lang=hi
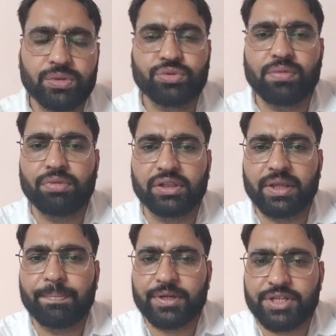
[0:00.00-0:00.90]
उसको हम
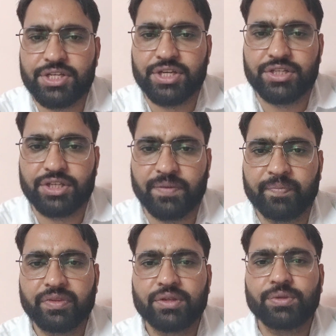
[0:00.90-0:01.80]
बोलते हैं परसिस्टेंसी
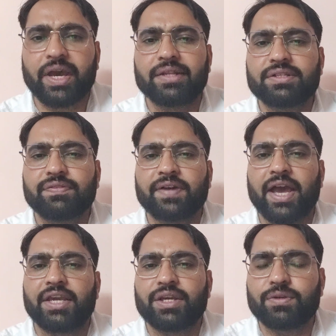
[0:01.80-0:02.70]
तो एच
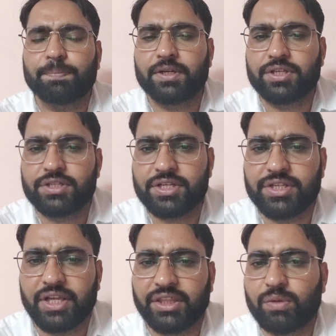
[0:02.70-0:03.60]
गाय की जो
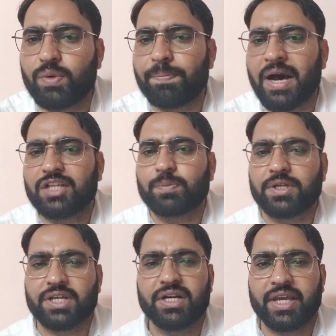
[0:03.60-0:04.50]
परसिस्टेंसी रहती है वो पाँच
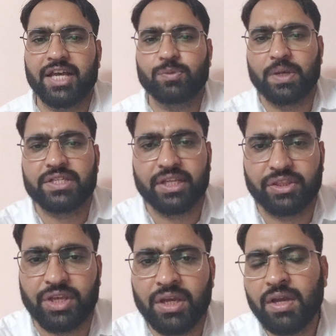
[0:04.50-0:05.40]
परसेंट के आसपास
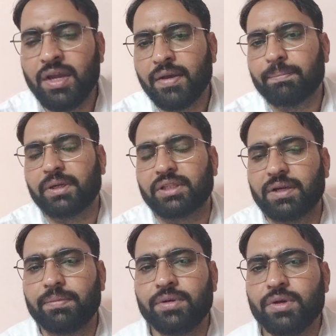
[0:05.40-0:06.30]
रहती है
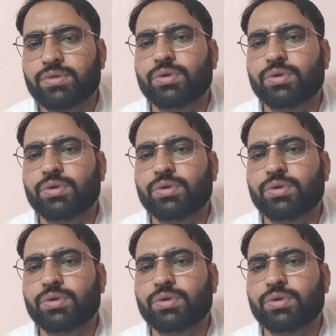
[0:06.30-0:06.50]
मतलब